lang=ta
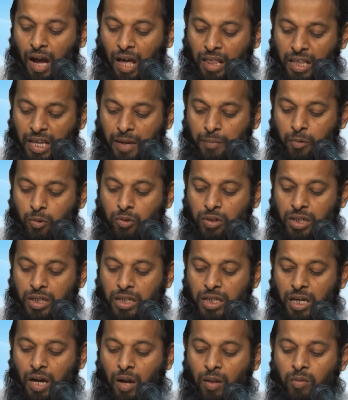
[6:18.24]
அதே போன்று
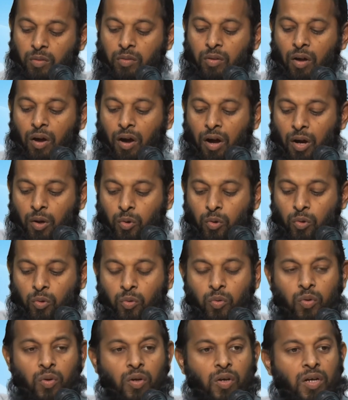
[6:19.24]
அல்லாஹூ
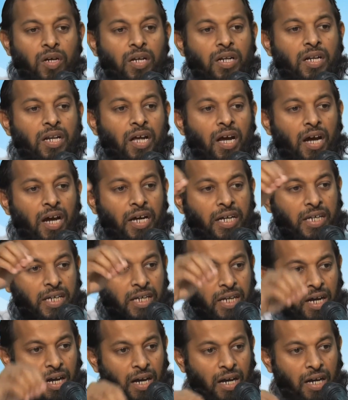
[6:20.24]
லா
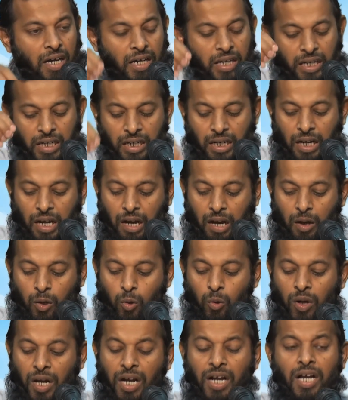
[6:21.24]
இலாஹ
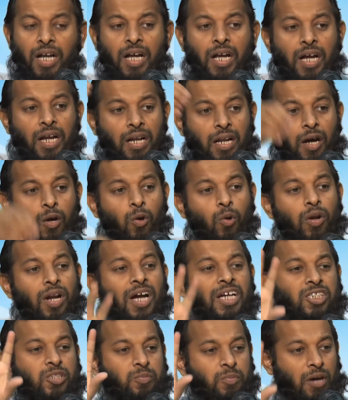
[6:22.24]
இல்லாஹுவ லஹுல்
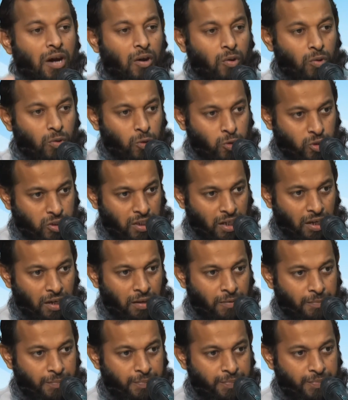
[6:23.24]
அஸ்மாவுல் ஹுஸ்னா
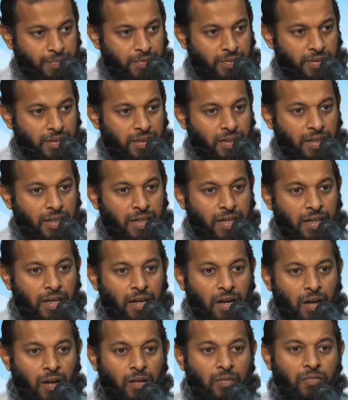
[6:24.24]

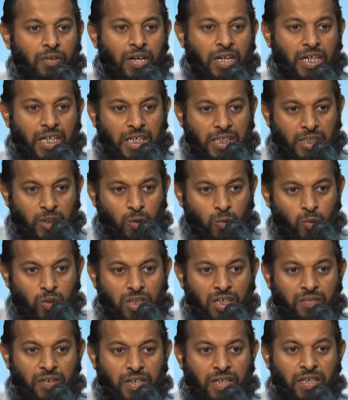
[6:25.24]

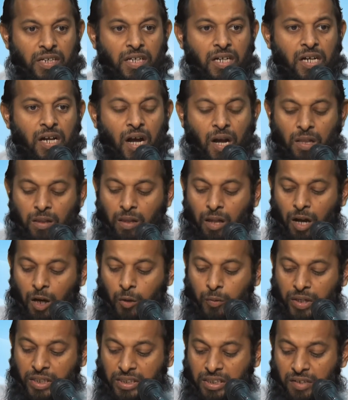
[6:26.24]
வணக்கத்துக்குரியவன்
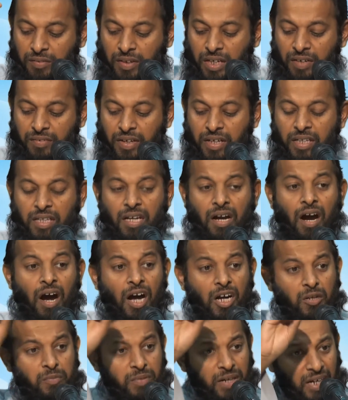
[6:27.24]
அல்லாஹுவை தவிர வேறு
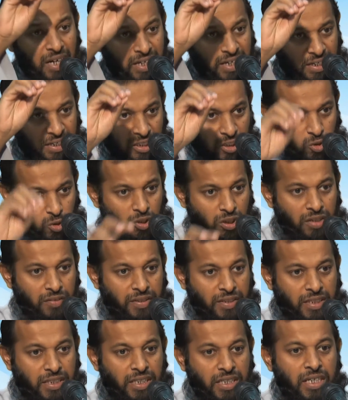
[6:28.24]
யாரும் இல்லை என்று
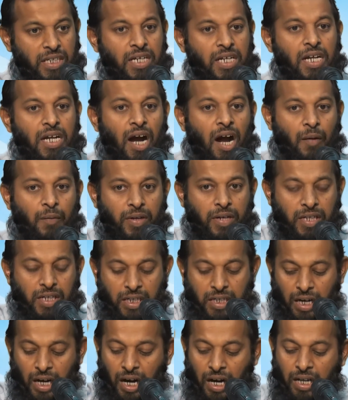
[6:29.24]
சொல்லிவிட்டு
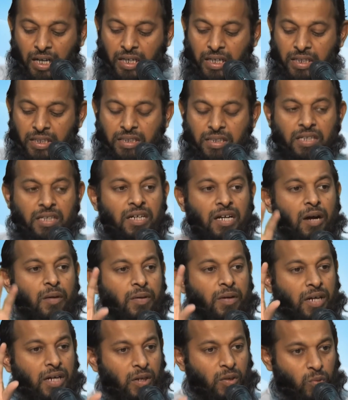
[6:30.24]
அவனுக்கு அழகிய
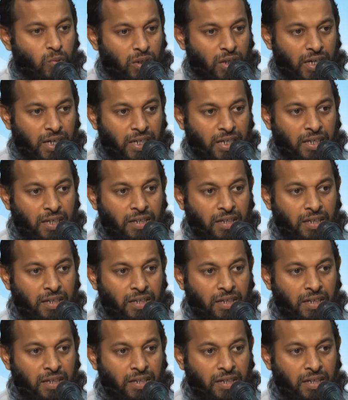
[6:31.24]
திருநாமங்கள் உள்ளன